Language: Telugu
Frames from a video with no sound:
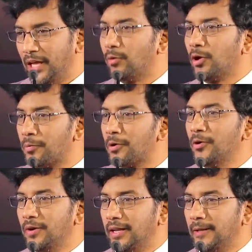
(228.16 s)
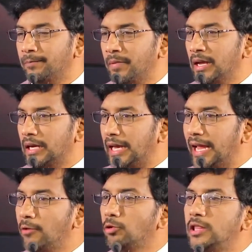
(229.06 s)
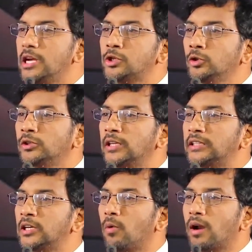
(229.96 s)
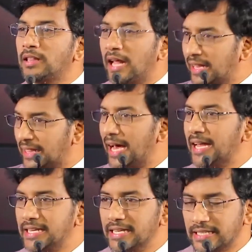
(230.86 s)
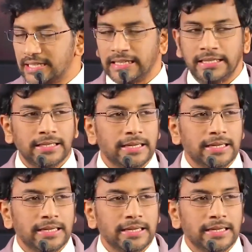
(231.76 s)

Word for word: దానివల్ల ఉపయోగం లేదు ఏ ఉద్దేశంతో అయితే వారు దాన్ని తయారు చేసి